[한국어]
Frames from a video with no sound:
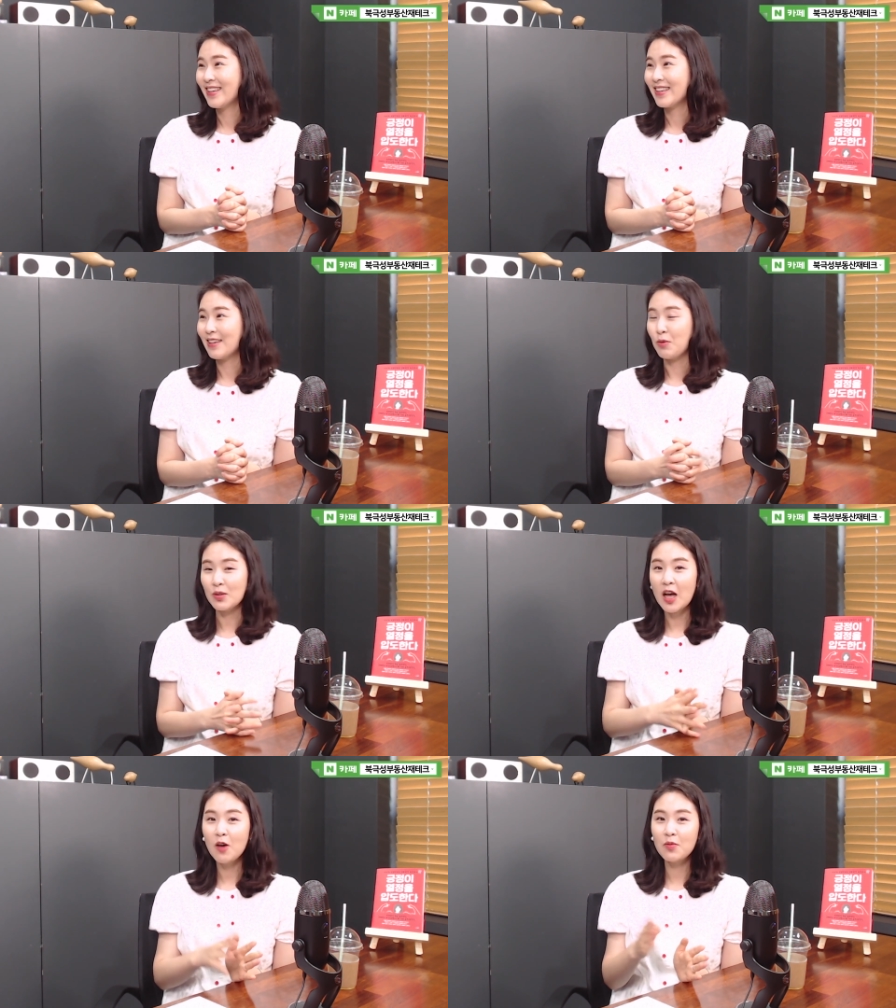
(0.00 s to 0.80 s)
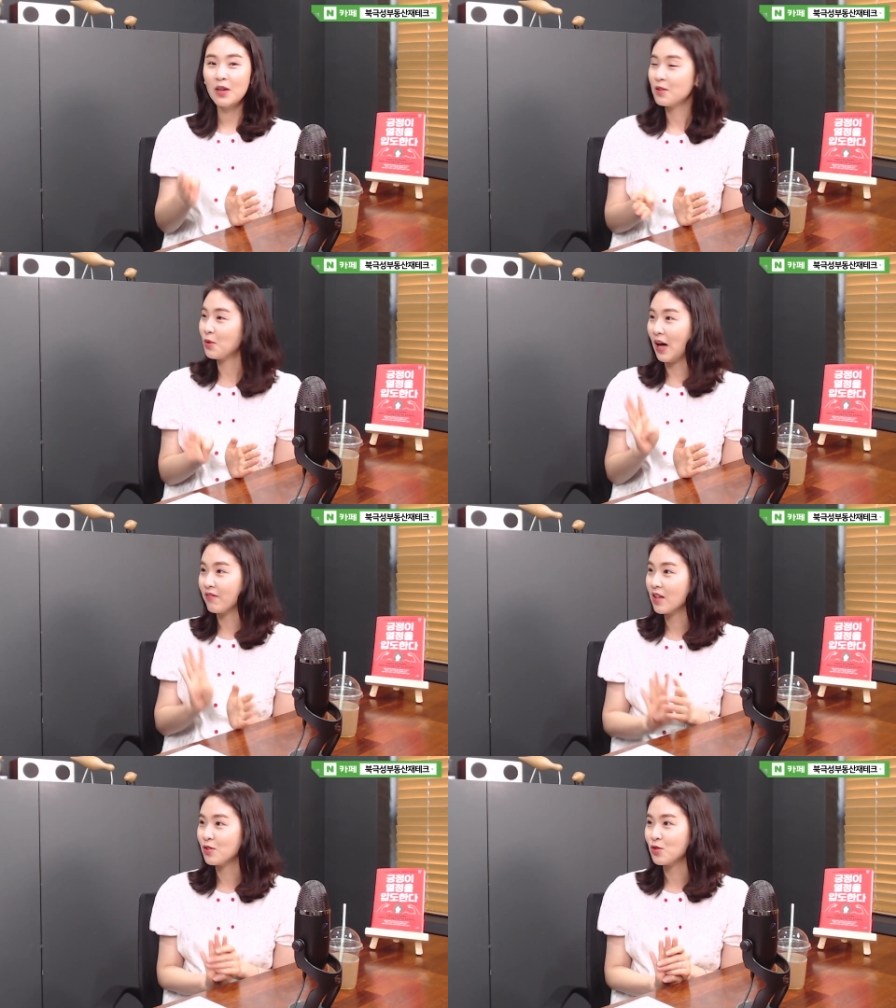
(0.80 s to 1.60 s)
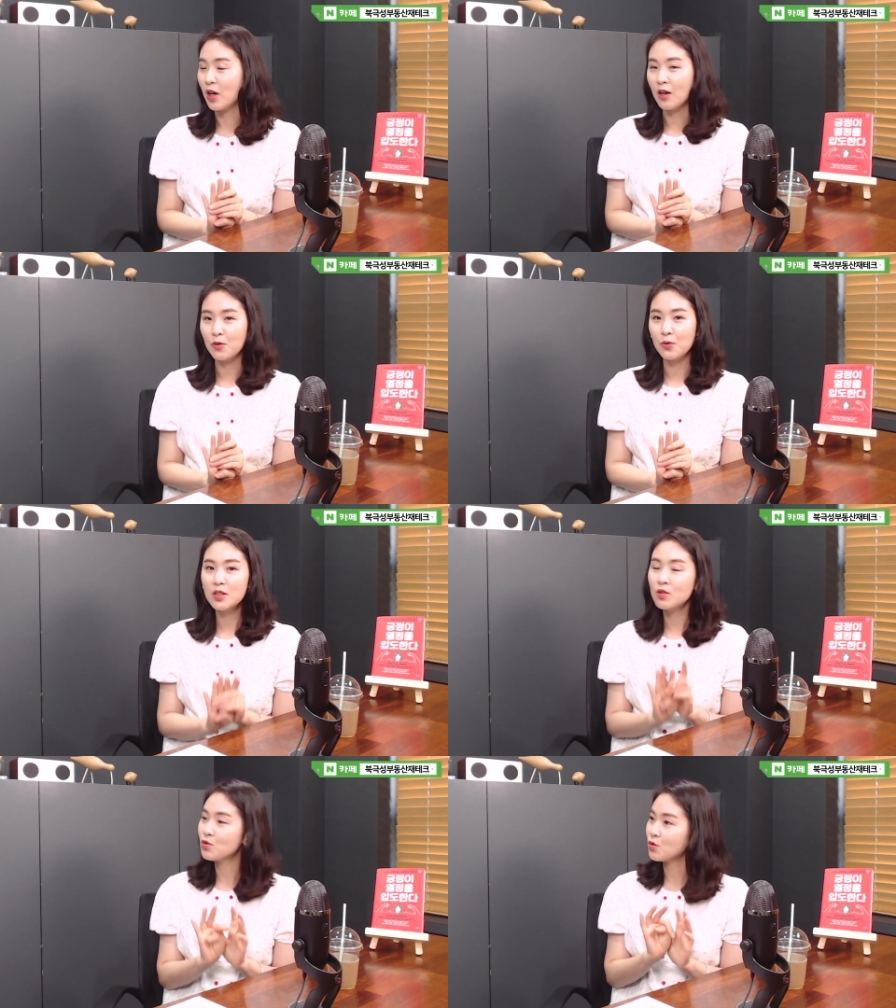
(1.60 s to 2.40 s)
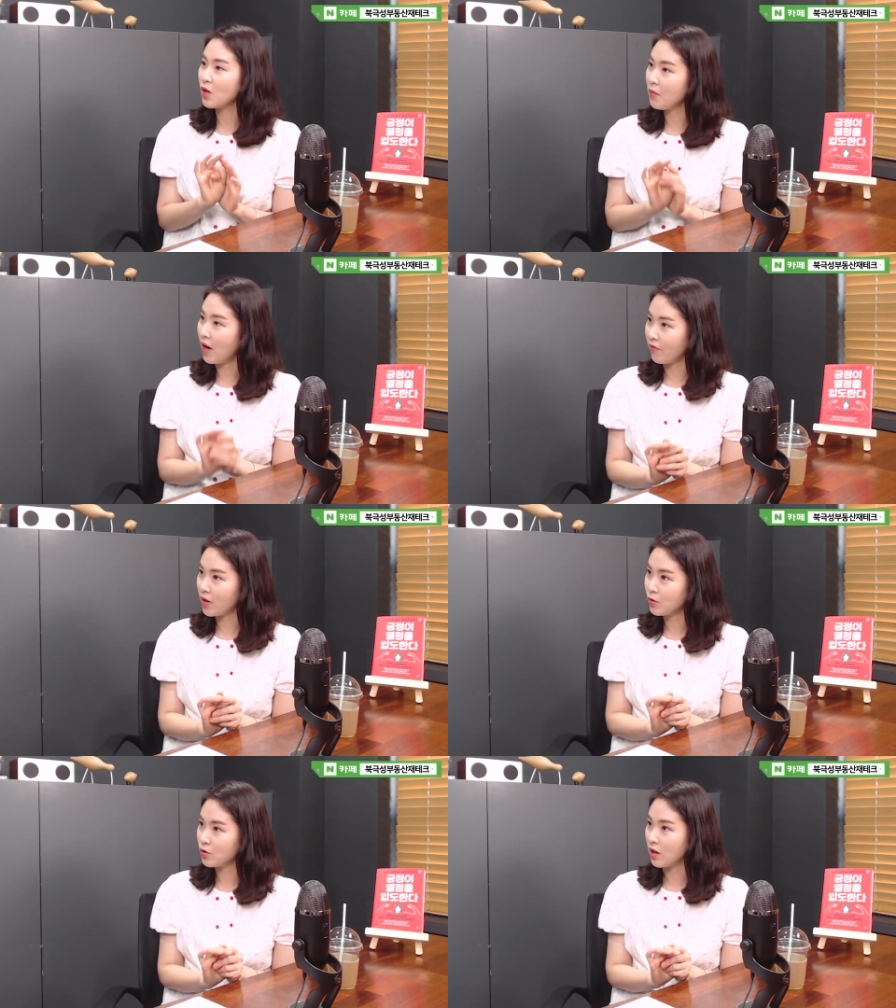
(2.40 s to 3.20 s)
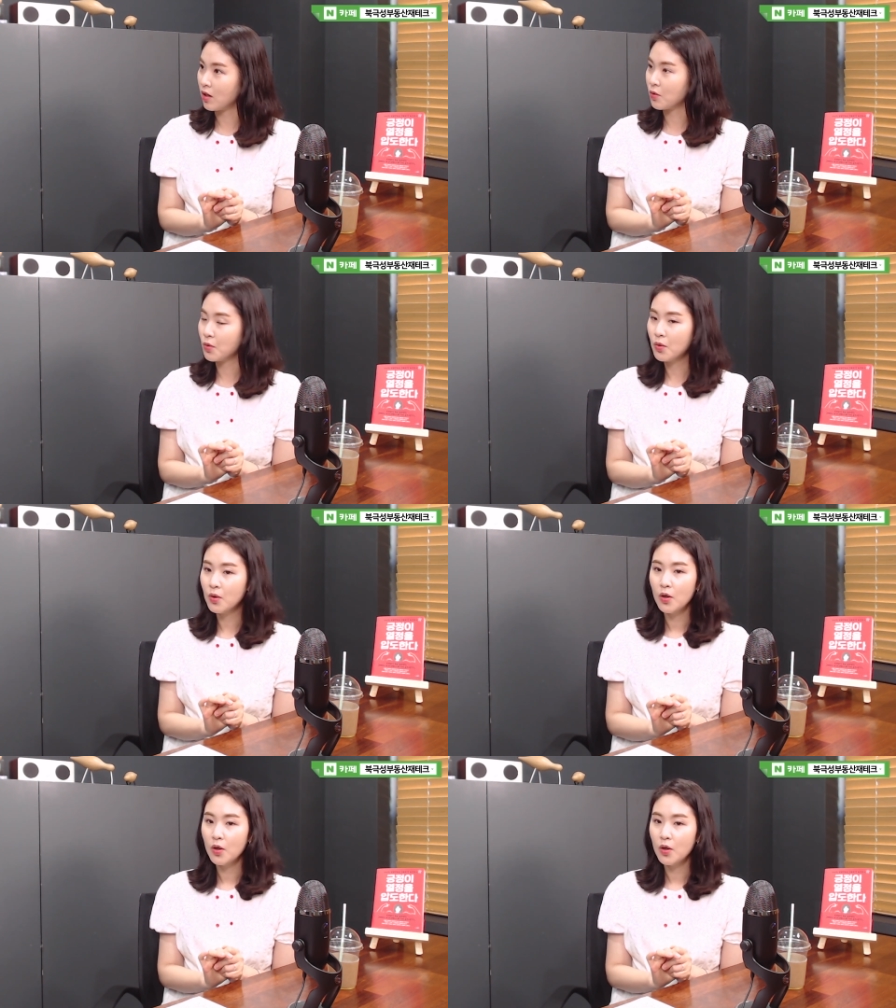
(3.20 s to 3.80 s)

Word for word: 그러니까 뭐 사업을 해도 안 되는 줄 알았고 신축도 하면 안 되는 줄 알았고